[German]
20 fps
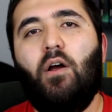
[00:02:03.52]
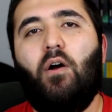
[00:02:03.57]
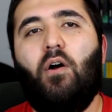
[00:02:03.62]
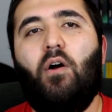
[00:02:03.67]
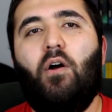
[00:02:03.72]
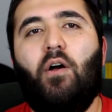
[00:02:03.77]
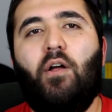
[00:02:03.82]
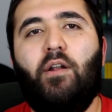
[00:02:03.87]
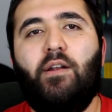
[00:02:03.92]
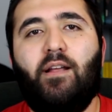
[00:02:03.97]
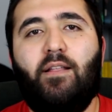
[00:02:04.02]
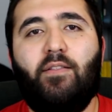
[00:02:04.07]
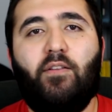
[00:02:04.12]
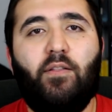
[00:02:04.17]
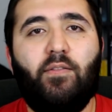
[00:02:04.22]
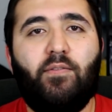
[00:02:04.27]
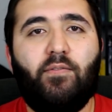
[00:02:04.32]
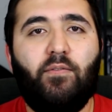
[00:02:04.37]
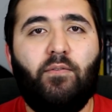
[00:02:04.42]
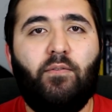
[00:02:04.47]
Und
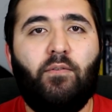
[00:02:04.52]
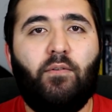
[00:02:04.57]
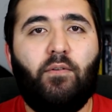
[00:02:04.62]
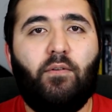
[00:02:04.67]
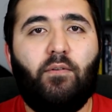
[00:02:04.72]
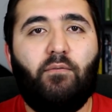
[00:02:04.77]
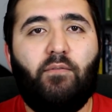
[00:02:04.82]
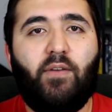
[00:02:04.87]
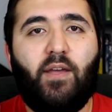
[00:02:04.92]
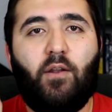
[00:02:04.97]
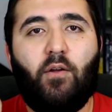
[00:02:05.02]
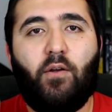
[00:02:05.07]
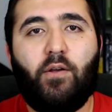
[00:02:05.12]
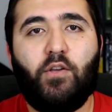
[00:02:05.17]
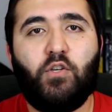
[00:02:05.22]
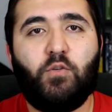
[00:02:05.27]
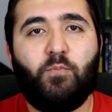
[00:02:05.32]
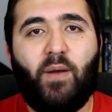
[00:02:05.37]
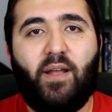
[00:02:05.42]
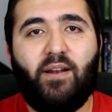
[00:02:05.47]
ansonsten, wer noch
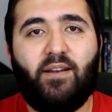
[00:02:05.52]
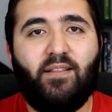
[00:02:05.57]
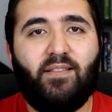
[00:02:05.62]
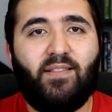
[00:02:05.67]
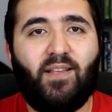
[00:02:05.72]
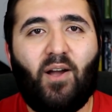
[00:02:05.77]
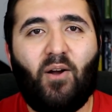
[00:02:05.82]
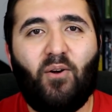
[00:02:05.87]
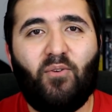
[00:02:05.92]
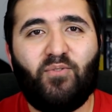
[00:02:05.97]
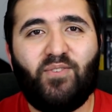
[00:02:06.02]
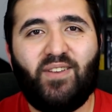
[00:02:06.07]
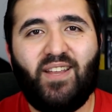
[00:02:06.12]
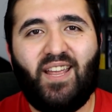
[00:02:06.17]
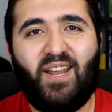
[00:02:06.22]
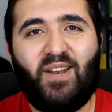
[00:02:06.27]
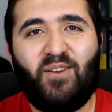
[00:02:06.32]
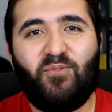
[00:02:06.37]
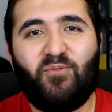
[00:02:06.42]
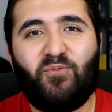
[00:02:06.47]
gespannt ist auf
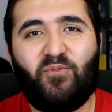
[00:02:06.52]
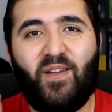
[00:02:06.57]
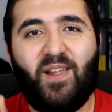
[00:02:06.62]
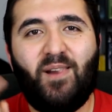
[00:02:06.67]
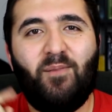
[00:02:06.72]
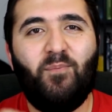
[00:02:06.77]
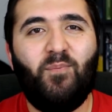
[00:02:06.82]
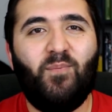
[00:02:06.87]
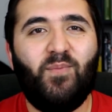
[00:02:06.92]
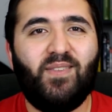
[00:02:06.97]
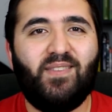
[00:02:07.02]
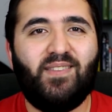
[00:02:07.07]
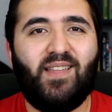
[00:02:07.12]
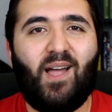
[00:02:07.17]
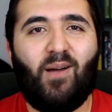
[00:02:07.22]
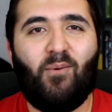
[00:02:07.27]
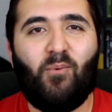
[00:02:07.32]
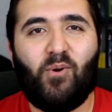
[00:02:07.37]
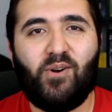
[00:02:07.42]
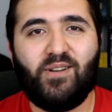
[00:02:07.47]
den Film
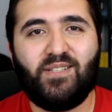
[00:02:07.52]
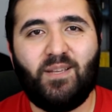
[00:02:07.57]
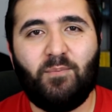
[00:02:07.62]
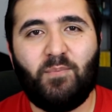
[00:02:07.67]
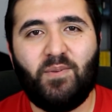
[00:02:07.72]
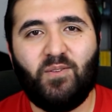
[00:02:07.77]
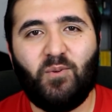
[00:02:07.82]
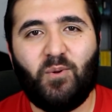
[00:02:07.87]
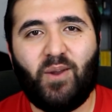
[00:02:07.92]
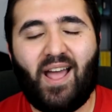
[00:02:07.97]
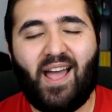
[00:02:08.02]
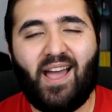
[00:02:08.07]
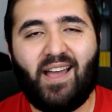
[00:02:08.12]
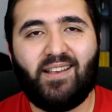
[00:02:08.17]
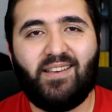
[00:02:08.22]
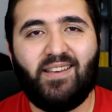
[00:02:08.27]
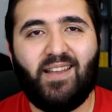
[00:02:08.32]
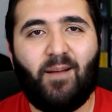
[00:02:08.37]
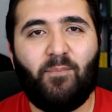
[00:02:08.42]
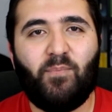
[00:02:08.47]
Star Wars Episode
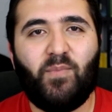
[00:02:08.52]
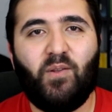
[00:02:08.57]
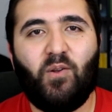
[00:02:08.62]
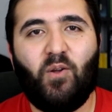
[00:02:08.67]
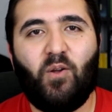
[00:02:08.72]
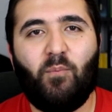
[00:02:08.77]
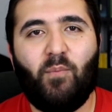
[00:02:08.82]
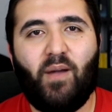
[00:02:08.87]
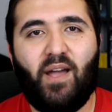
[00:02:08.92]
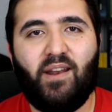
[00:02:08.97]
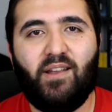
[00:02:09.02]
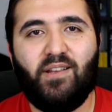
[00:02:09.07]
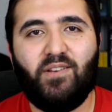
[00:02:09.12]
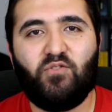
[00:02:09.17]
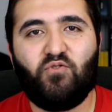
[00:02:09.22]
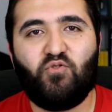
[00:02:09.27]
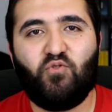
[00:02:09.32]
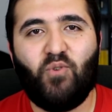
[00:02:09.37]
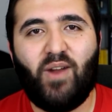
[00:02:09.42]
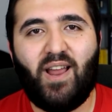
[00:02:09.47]
8, hier habt ihr noch
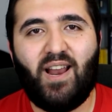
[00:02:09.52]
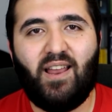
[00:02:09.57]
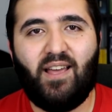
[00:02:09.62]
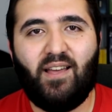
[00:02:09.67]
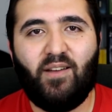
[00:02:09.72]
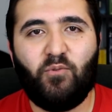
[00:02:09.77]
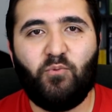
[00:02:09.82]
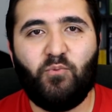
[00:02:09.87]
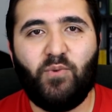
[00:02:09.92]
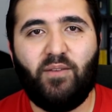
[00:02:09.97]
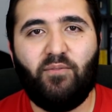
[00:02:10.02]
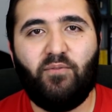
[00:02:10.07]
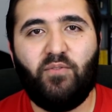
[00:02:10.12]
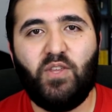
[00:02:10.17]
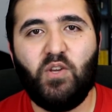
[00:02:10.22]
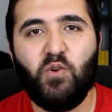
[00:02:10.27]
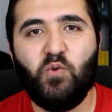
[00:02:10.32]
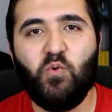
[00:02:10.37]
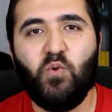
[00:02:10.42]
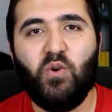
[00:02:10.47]
meine
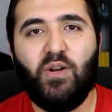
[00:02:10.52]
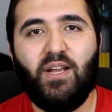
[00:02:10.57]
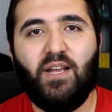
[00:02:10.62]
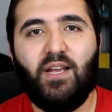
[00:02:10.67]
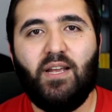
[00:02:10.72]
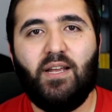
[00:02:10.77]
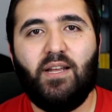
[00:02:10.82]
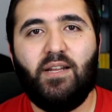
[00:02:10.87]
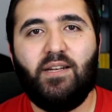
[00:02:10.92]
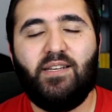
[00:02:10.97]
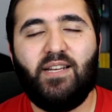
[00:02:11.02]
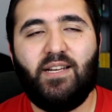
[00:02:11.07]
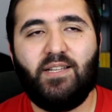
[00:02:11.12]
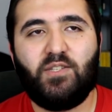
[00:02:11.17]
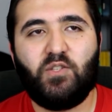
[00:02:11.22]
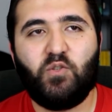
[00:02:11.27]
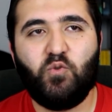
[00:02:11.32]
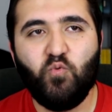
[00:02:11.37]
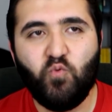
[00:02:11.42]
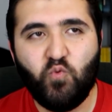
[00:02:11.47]
Trailer-Review
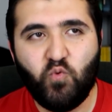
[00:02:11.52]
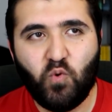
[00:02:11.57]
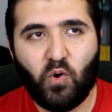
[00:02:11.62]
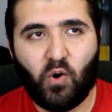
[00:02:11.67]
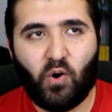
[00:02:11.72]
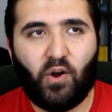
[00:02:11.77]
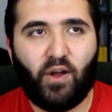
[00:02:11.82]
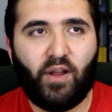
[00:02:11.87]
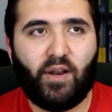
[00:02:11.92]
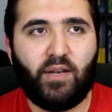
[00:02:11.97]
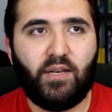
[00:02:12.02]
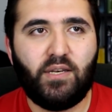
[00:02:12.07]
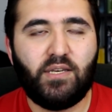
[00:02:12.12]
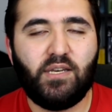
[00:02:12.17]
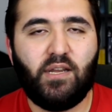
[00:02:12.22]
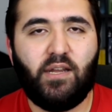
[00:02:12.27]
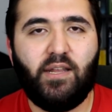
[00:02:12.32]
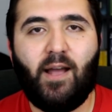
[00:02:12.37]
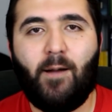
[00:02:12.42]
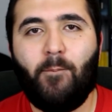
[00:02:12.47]
dazu.
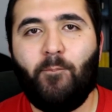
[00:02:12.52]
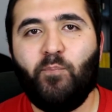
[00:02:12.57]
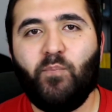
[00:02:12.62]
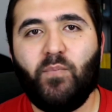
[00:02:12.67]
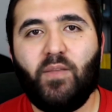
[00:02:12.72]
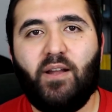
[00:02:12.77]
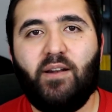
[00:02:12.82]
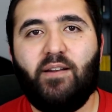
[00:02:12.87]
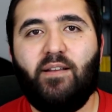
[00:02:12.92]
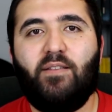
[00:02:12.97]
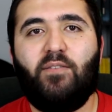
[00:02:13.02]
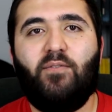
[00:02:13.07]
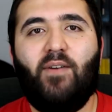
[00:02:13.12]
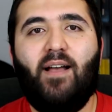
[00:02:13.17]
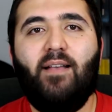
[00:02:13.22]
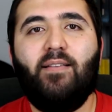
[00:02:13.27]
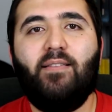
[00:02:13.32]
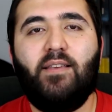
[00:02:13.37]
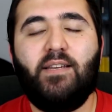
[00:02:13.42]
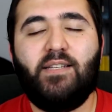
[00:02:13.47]
Und äh, ja, das
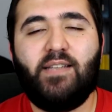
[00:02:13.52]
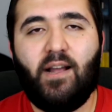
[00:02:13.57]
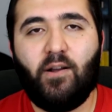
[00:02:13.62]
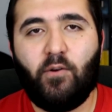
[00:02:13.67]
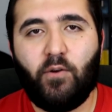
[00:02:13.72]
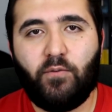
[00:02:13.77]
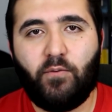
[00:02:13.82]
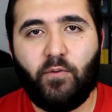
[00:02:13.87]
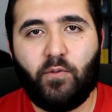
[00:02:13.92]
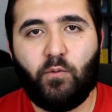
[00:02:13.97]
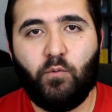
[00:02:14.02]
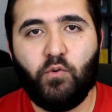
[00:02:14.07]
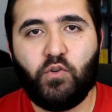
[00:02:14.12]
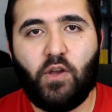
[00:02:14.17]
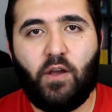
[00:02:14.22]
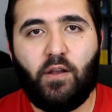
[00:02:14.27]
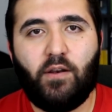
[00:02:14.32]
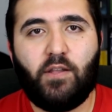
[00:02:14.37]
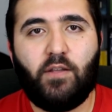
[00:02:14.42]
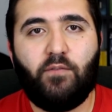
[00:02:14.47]
war's. Ich danke euch fürs
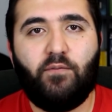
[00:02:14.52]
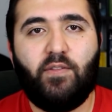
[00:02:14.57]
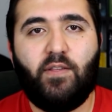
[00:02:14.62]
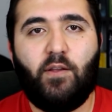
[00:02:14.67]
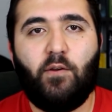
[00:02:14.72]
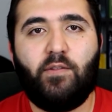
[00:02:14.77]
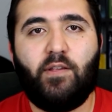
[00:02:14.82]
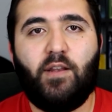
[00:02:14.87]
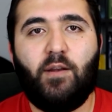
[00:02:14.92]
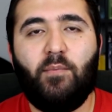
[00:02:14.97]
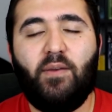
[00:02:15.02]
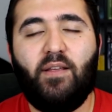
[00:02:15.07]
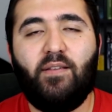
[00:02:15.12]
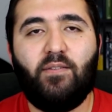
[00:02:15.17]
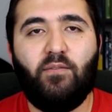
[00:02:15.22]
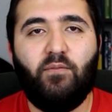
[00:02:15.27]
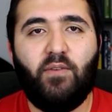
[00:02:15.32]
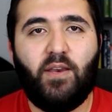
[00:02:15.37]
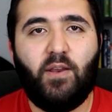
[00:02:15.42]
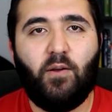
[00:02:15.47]
Zuschauen. Ich, wir sehen uns dann im
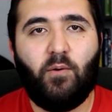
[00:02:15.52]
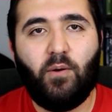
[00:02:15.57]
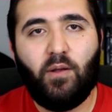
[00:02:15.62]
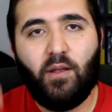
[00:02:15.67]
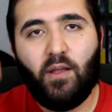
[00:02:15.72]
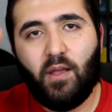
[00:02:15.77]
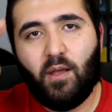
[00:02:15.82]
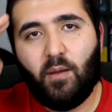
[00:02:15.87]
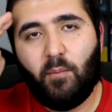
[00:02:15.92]
nächsten Video.